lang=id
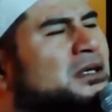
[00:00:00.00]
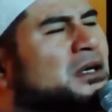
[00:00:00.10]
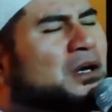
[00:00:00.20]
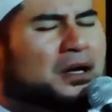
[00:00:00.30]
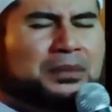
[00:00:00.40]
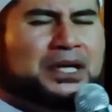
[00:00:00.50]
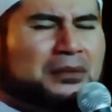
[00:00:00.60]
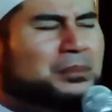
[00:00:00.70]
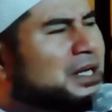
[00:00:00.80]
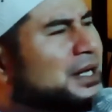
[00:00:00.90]

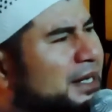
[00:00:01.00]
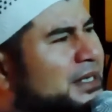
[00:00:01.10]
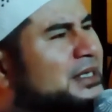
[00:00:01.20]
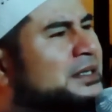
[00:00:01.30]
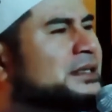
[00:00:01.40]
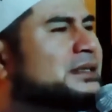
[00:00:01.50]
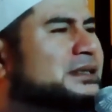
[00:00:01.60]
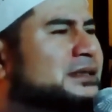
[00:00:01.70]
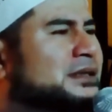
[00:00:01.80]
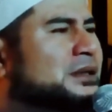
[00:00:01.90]
lebih-lebih lagi
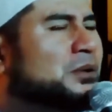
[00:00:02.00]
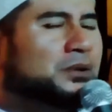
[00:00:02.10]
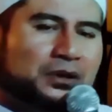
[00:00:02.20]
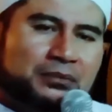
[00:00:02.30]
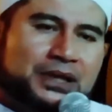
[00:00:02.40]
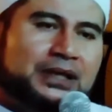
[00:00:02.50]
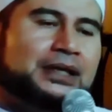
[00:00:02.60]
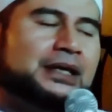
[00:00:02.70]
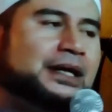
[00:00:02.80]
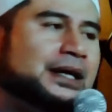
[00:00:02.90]
untuk
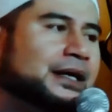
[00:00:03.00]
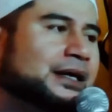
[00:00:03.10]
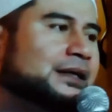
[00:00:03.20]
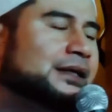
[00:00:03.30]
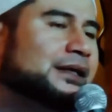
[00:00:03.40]
mendidik anaknya